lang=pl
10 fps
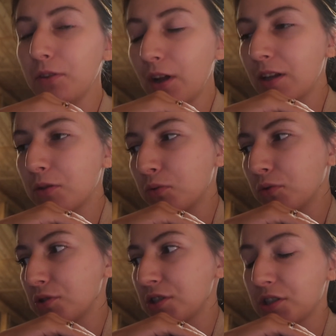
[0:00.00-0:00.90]
No ale
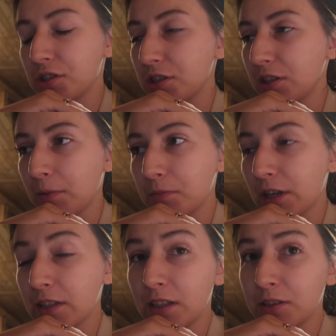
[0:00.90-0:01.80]
trudno, dzisiejszy dzień nam
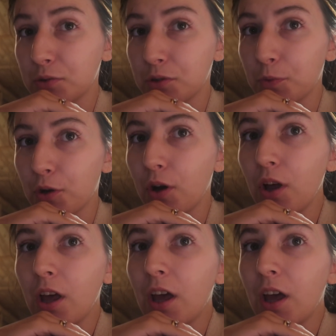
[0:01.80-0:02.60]
tak zleciał szybko.